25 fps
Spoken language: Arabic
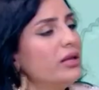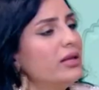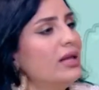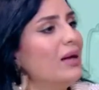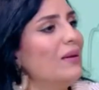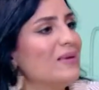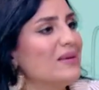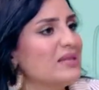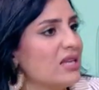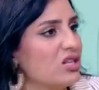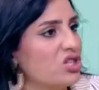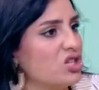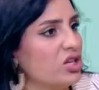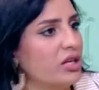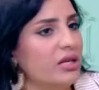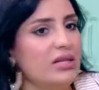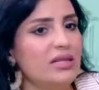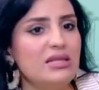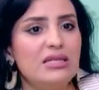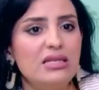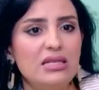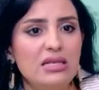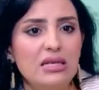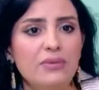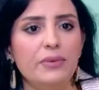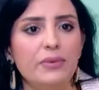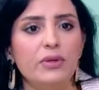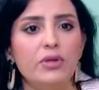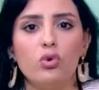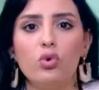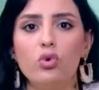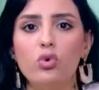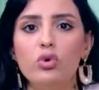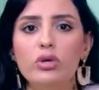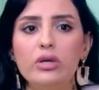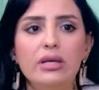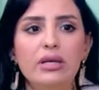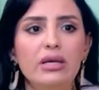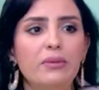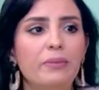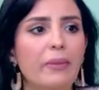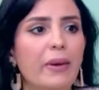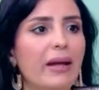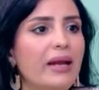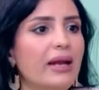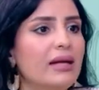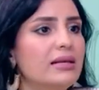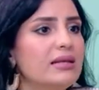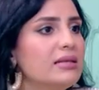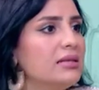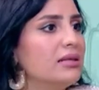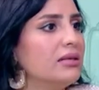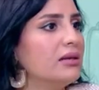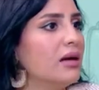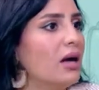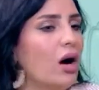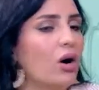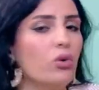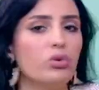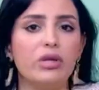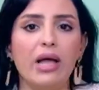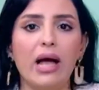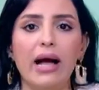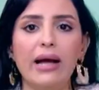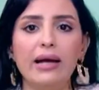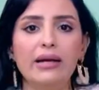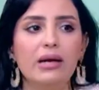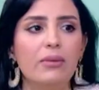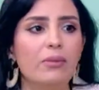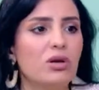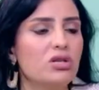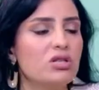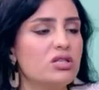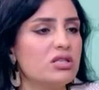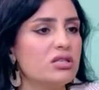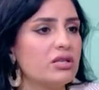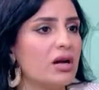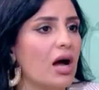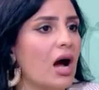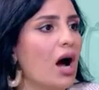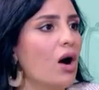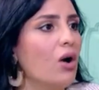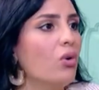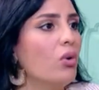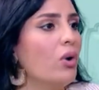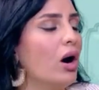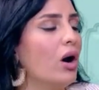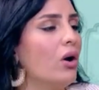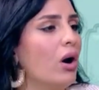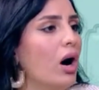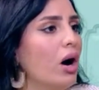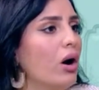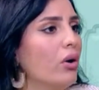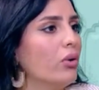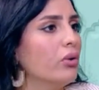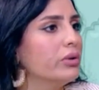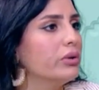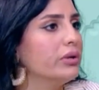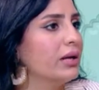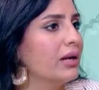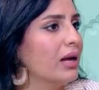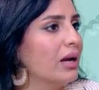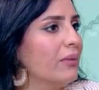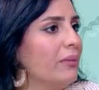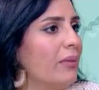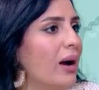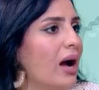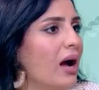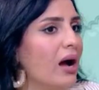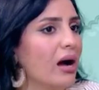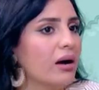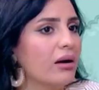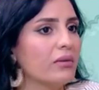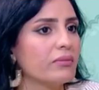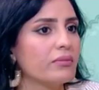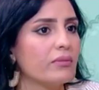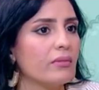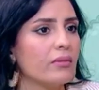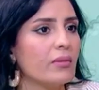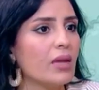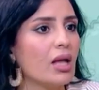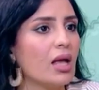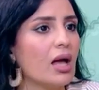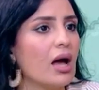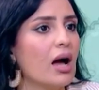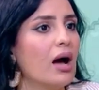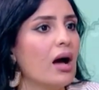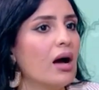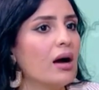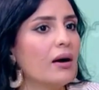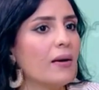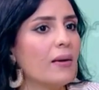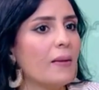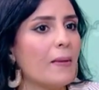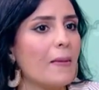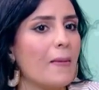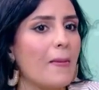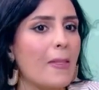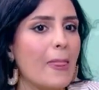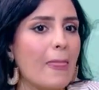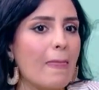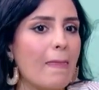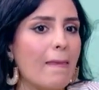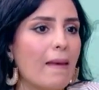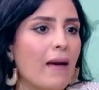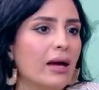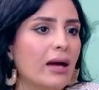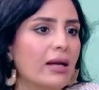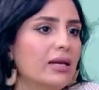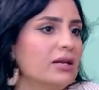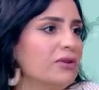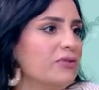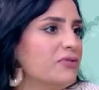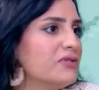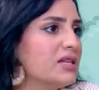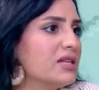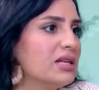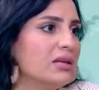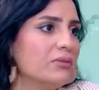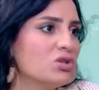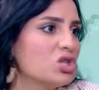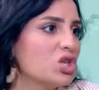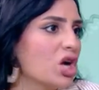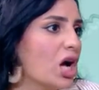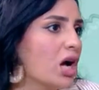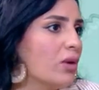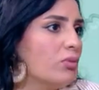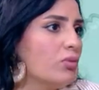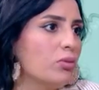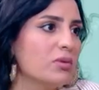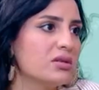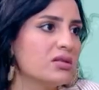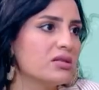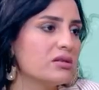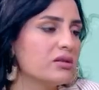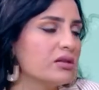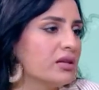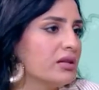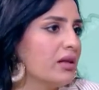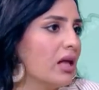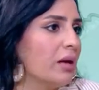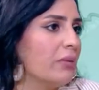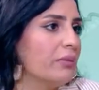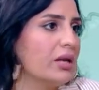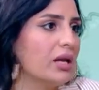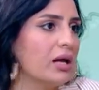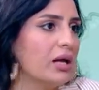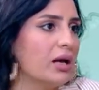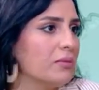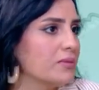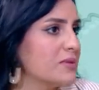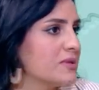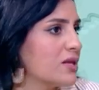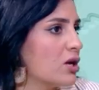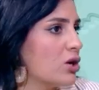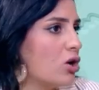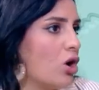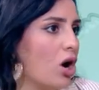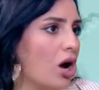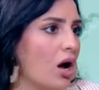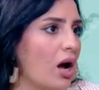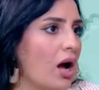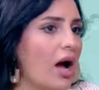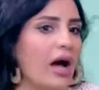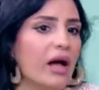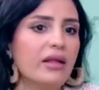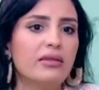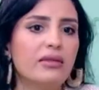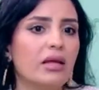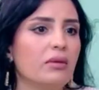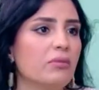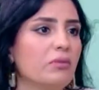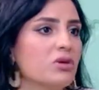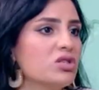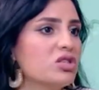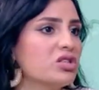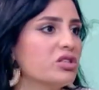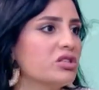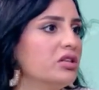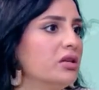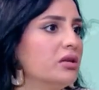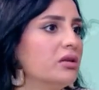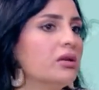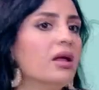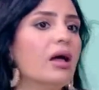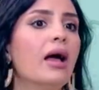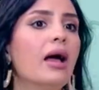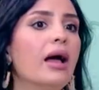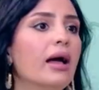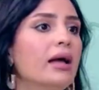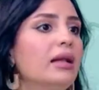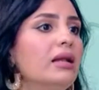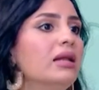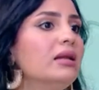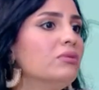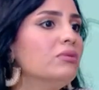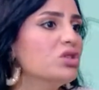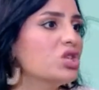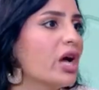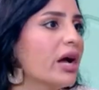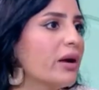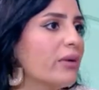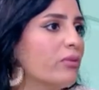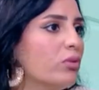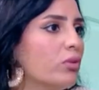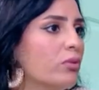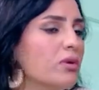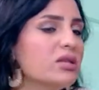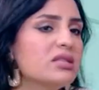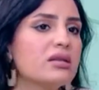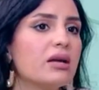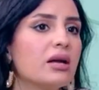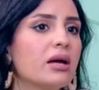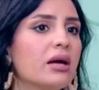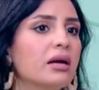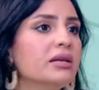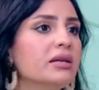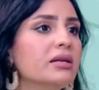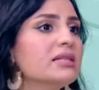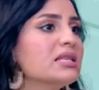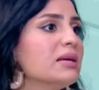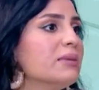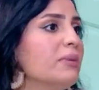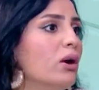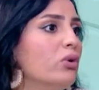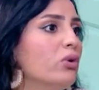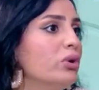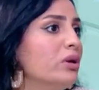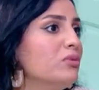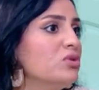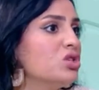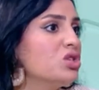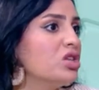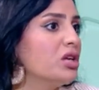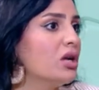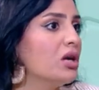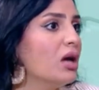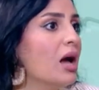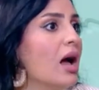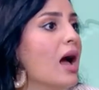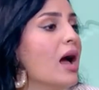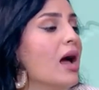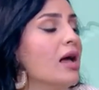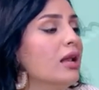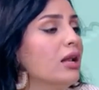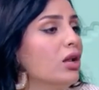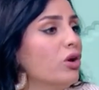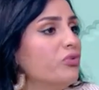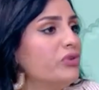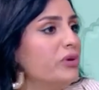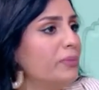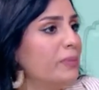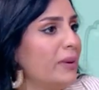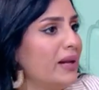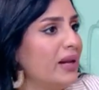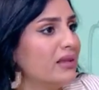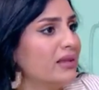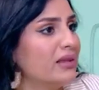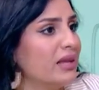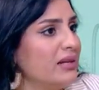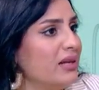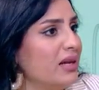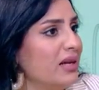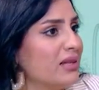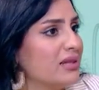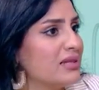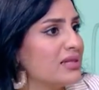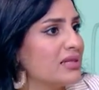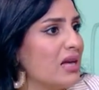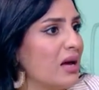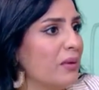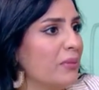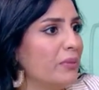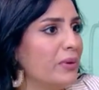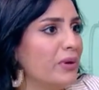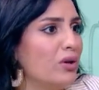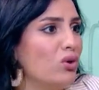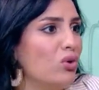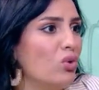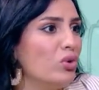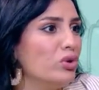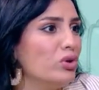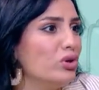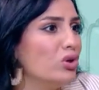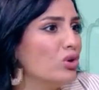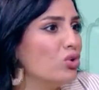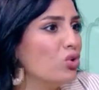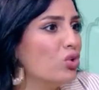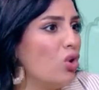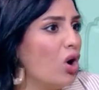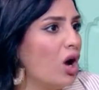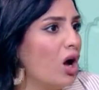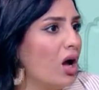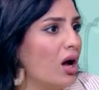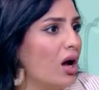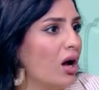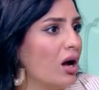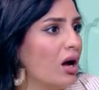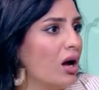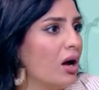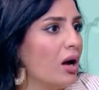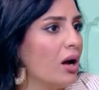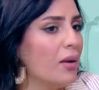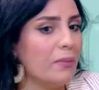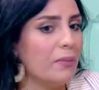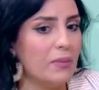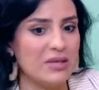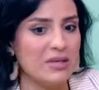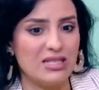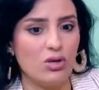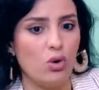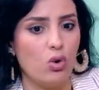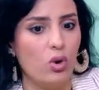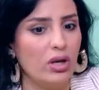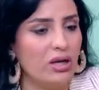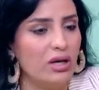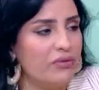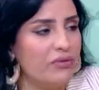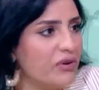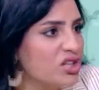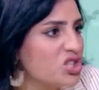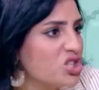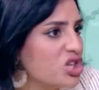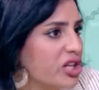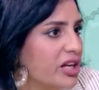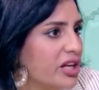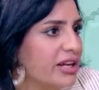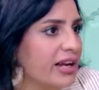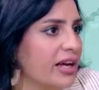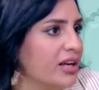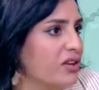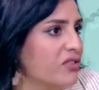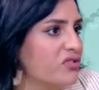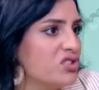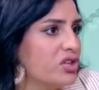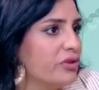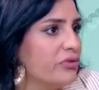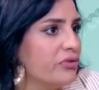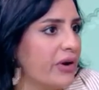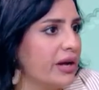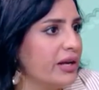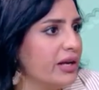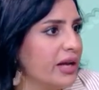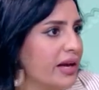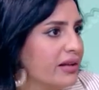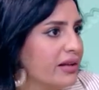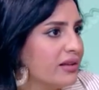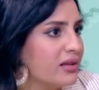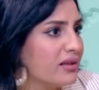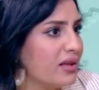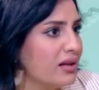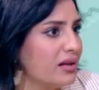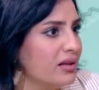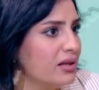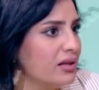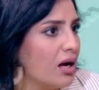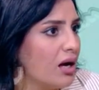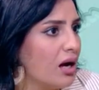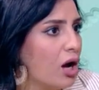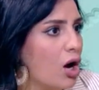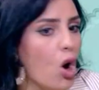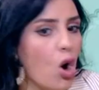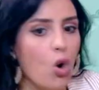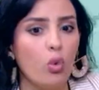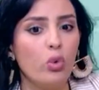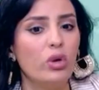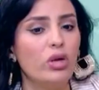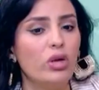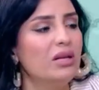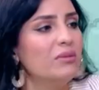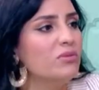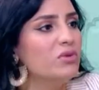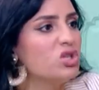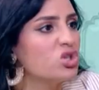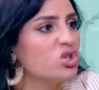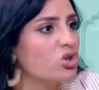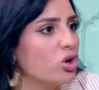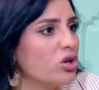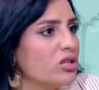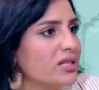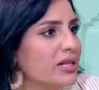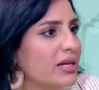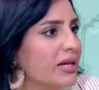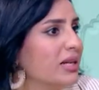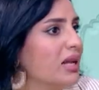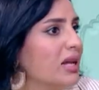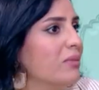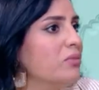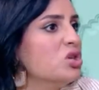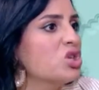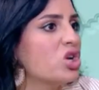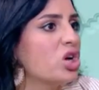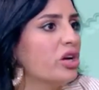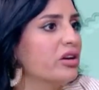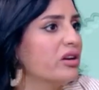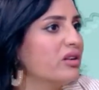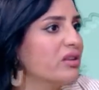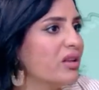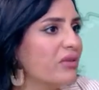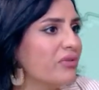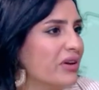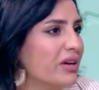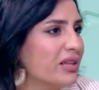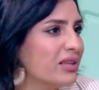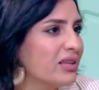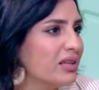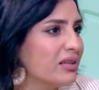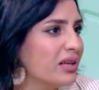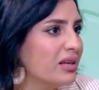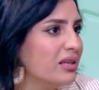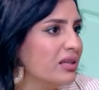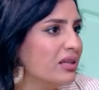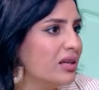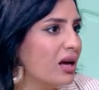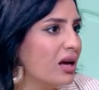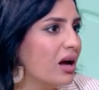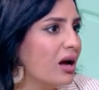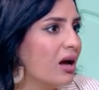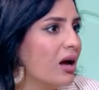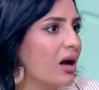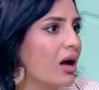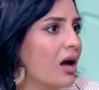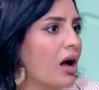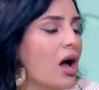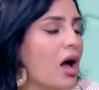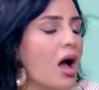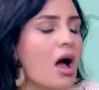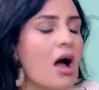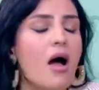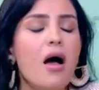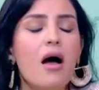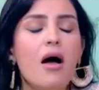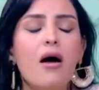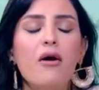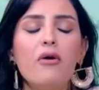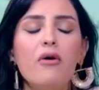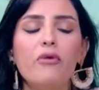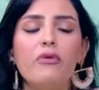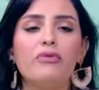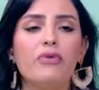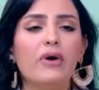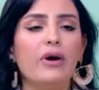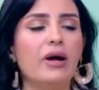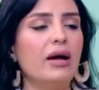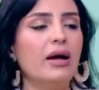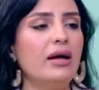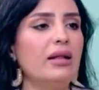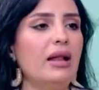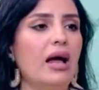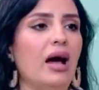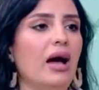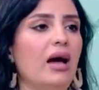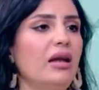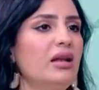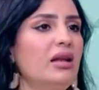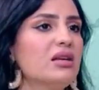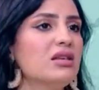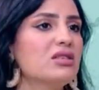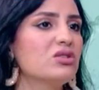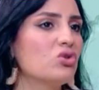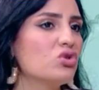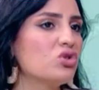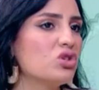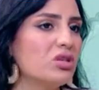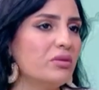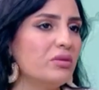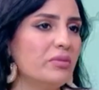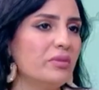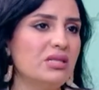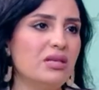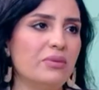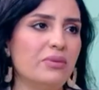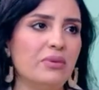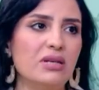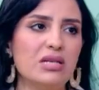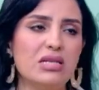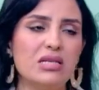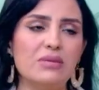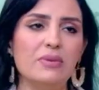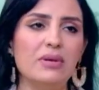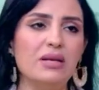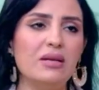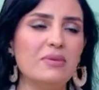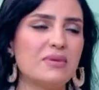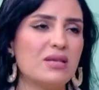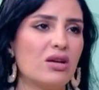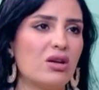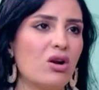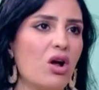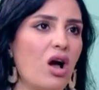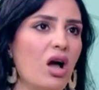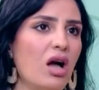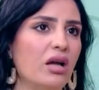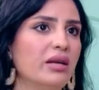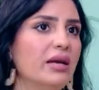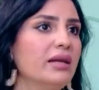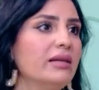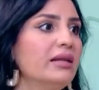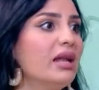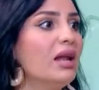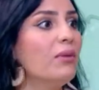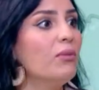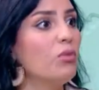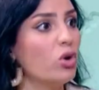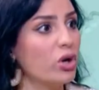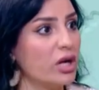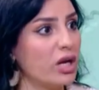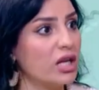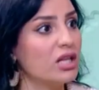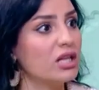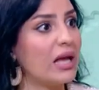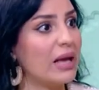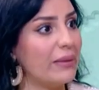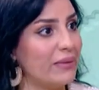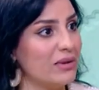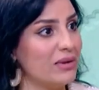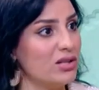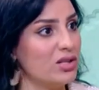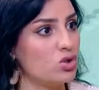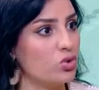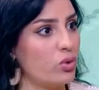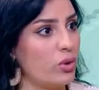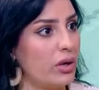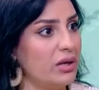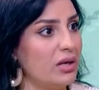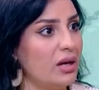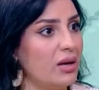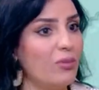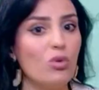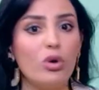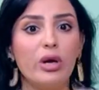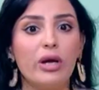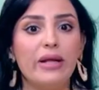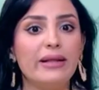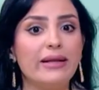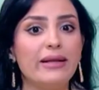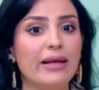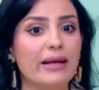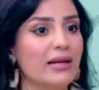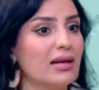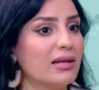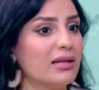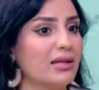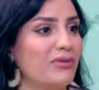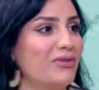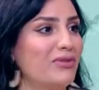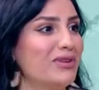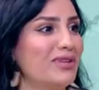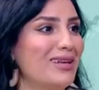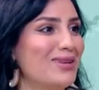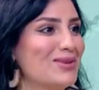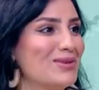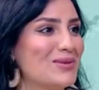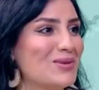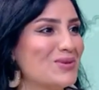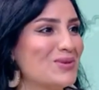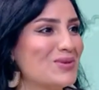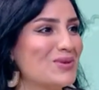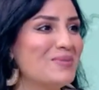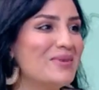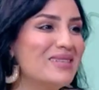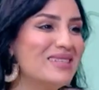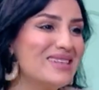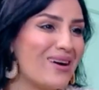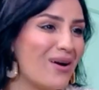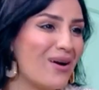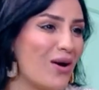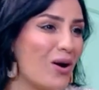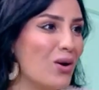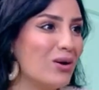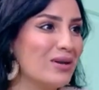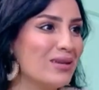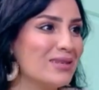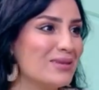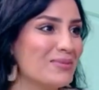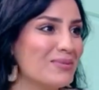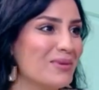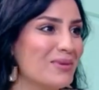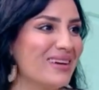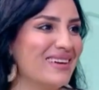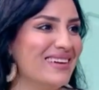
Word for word: ده بس عشان انت بتقولي بلدي او تحيا مصر او او او يا جماعه انا نفسي اللي مش عاجبه مصر يطلع منها بصراحه حتى المصريين اللي مش عاجبه مصر يسيبها ويمشي لو في بلد تانية هتستقبله يروح بس هو اللي فاشل هنا هيفشل في اي حته طبعًا. تانية واللي مش راضي هنا مش هيرضى في حته تانية اكيد طبعا فلا انا السوشيال ميديا بالنسبه لي بصراحه يعني انا ممكن كمان شويه ممكن تلاقيني اختفيت عن السوشيال ميديا خالص بقالك